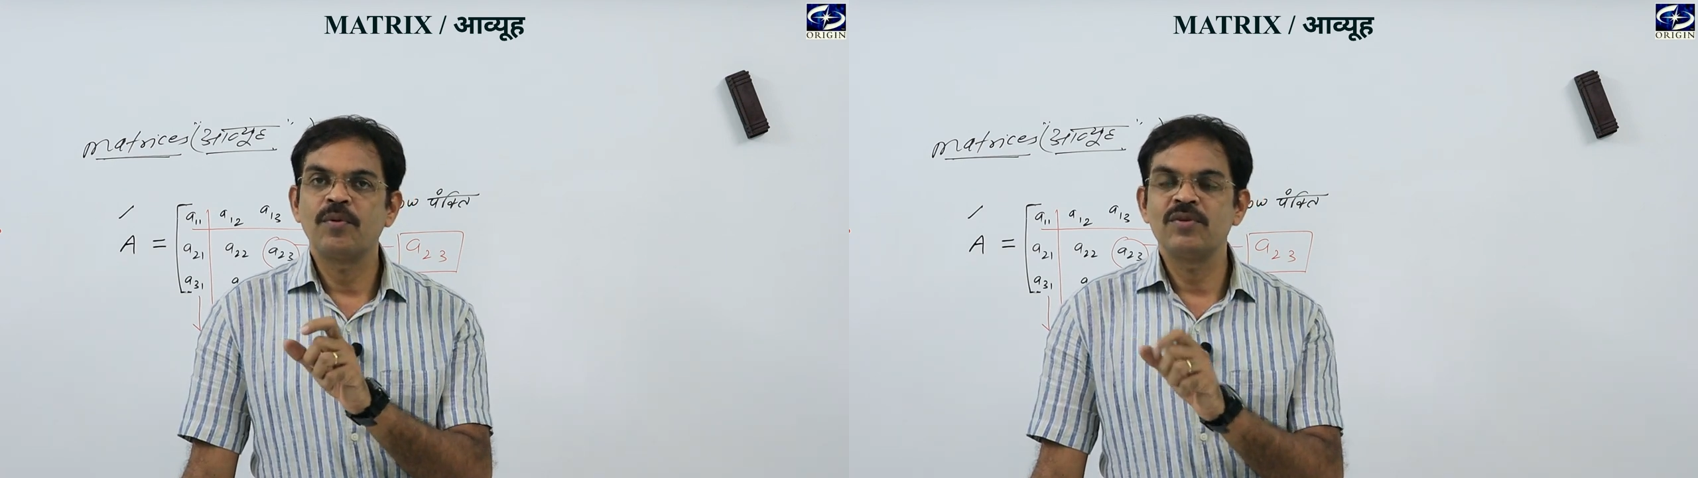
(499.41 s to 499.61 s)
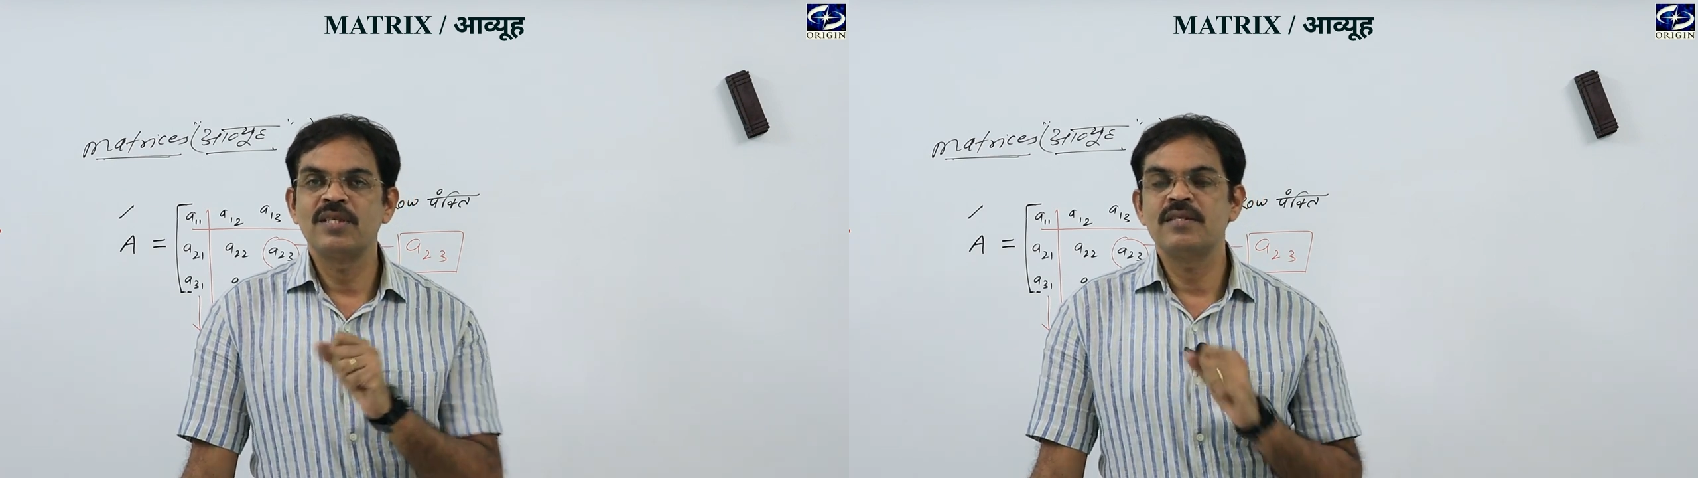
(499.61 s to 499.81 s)

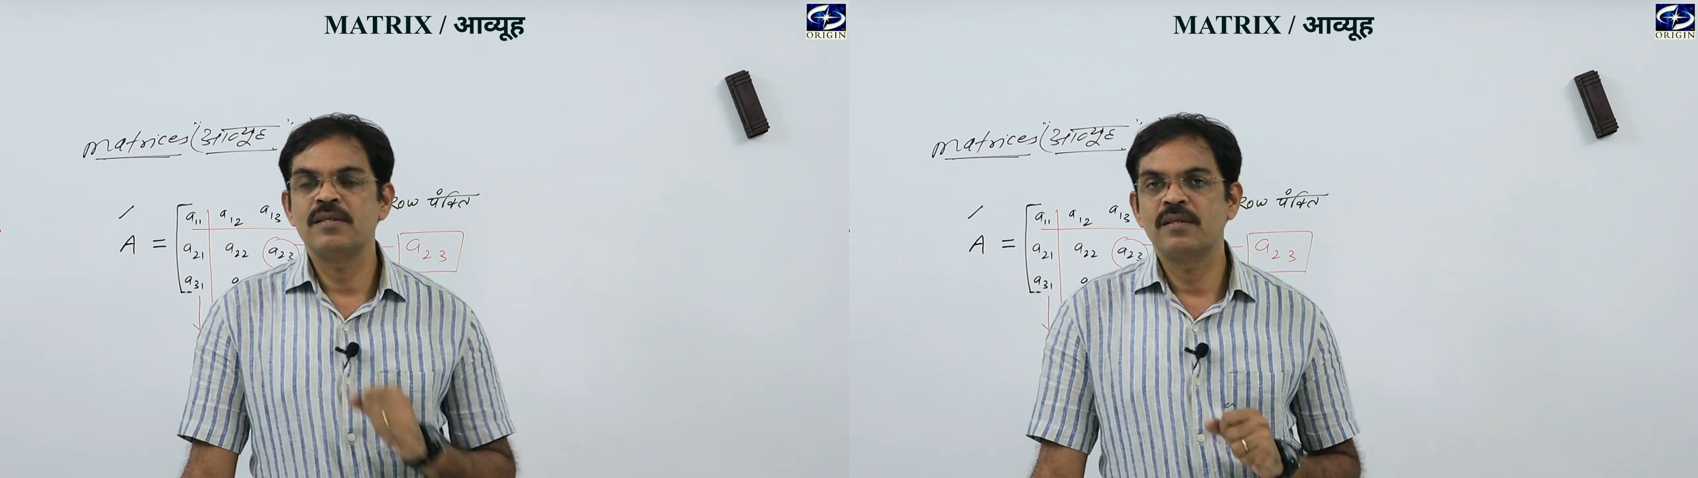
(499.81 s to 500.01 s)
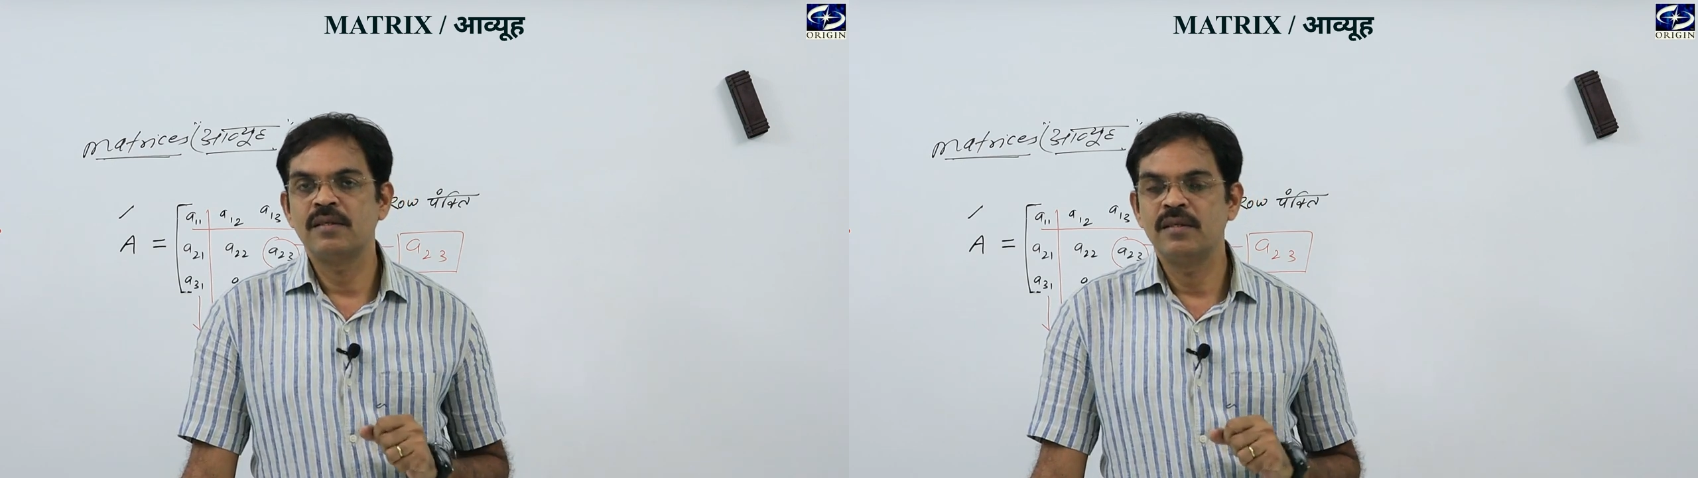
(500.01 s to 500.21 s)

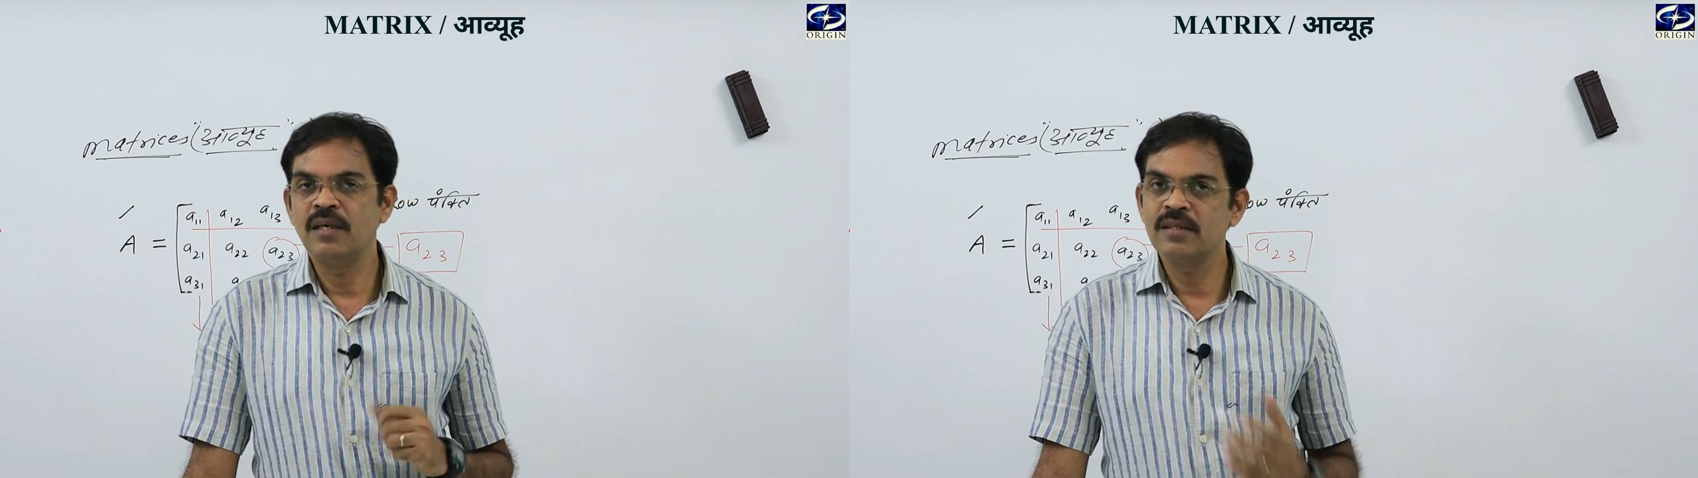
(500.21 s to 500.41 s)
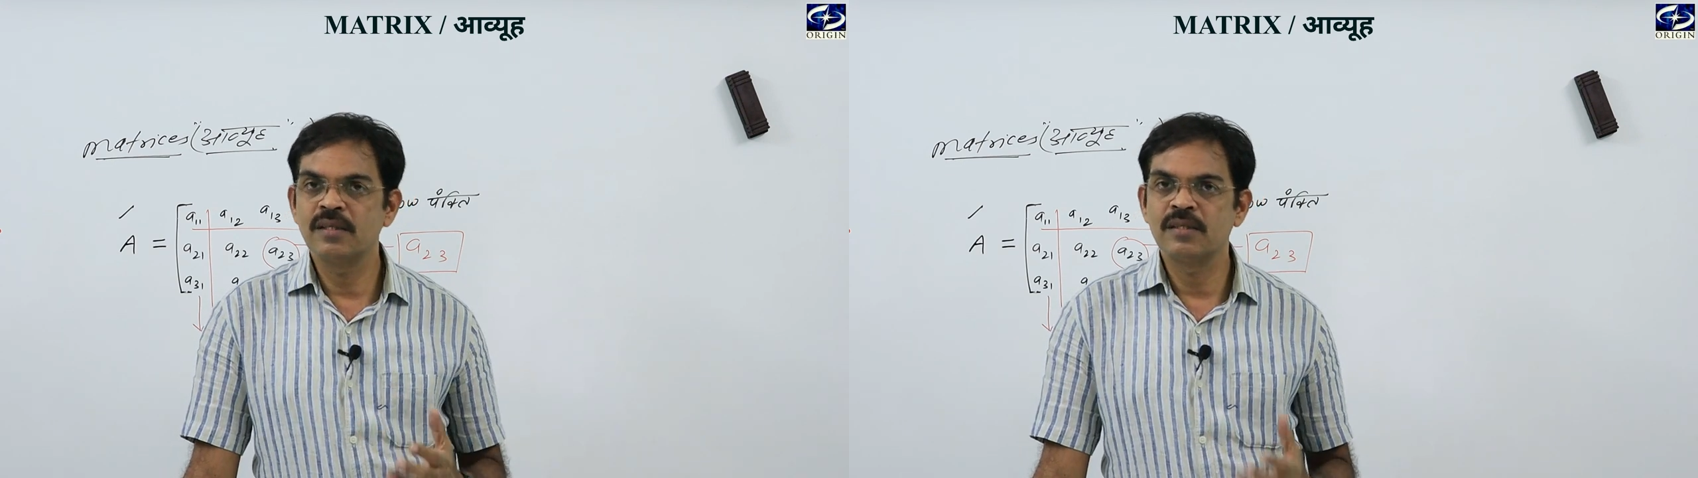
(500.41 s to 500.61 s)
प्रोसेस
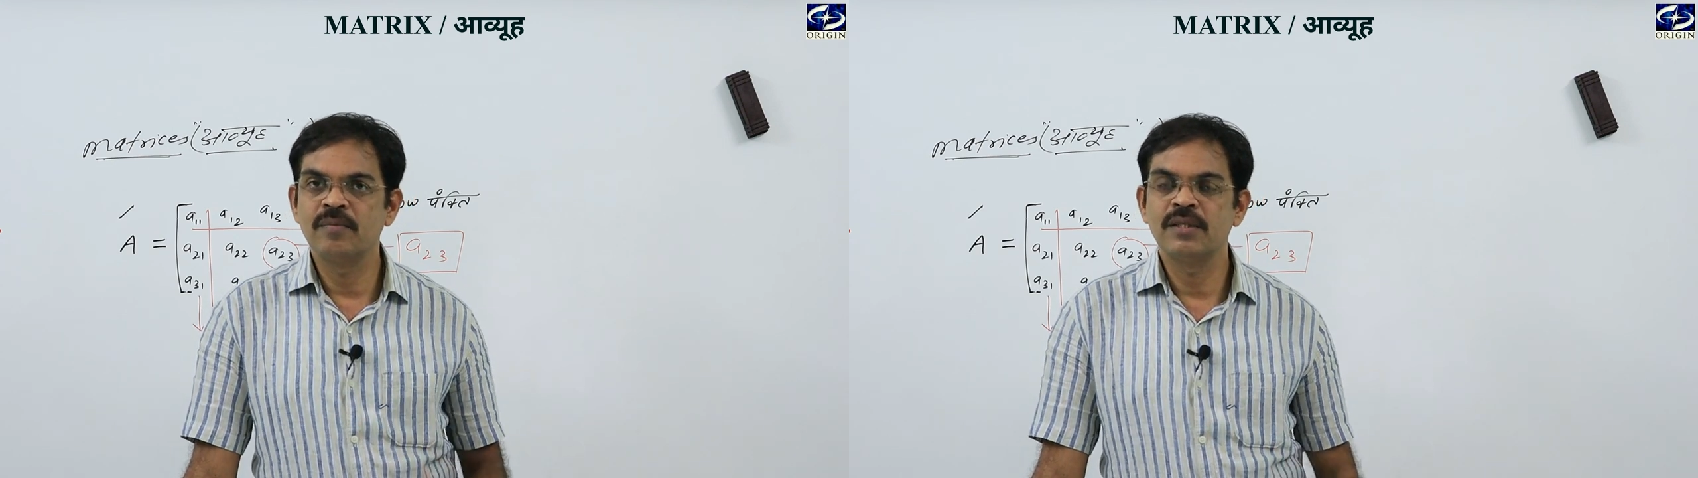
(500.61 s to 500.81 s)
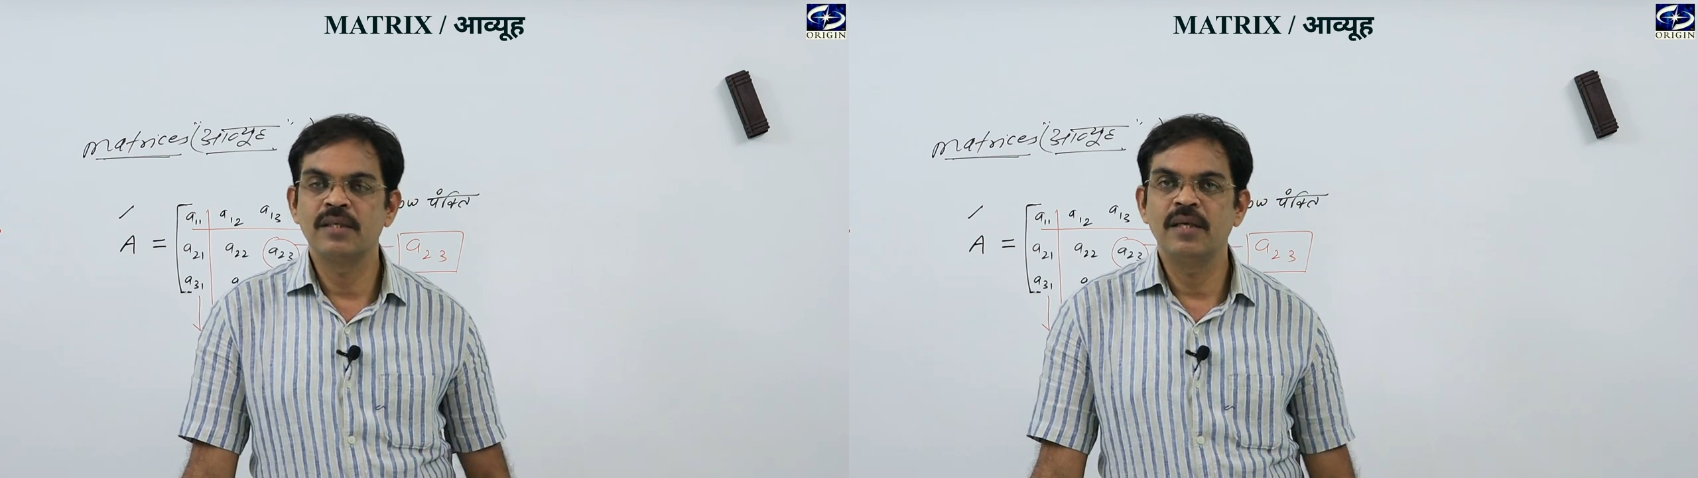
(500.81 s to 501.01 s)
ढंग से
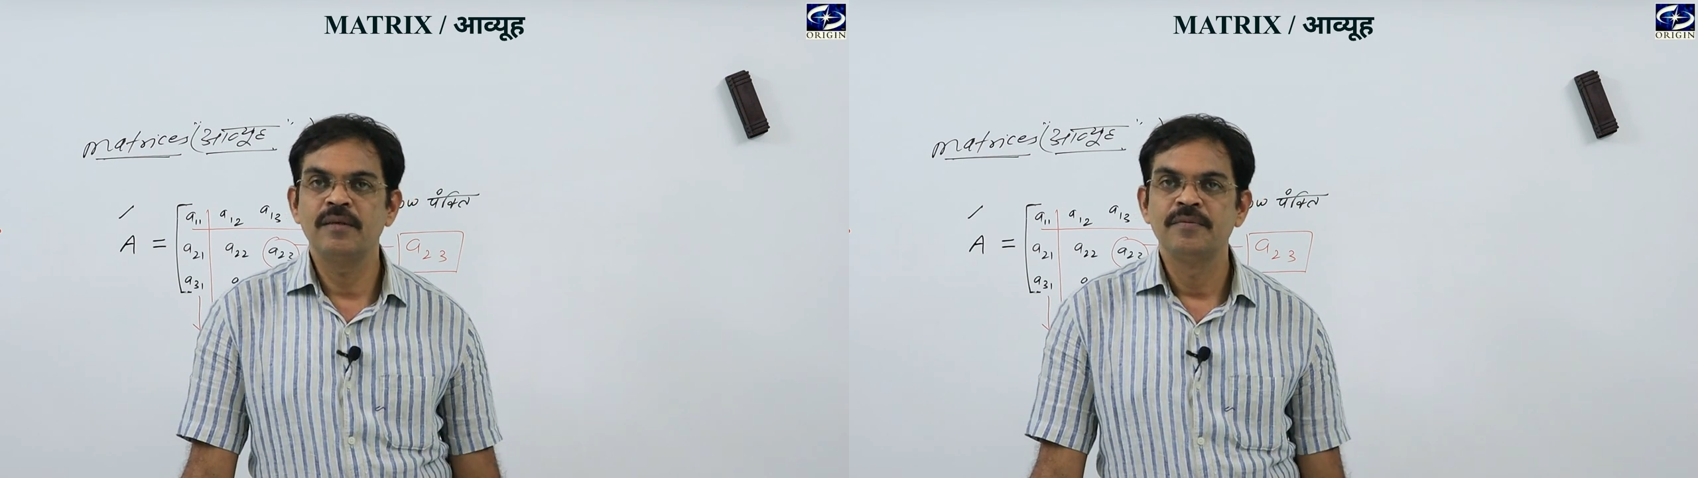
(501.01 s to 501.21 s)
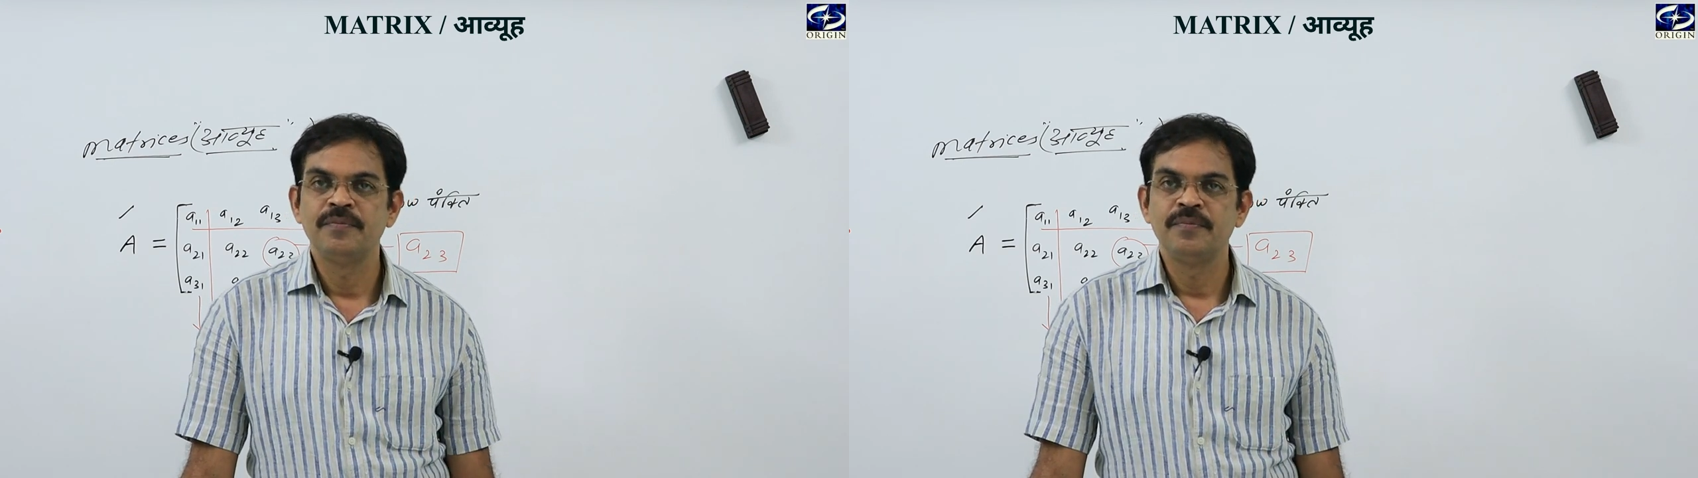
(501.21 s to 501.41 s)
समझ गए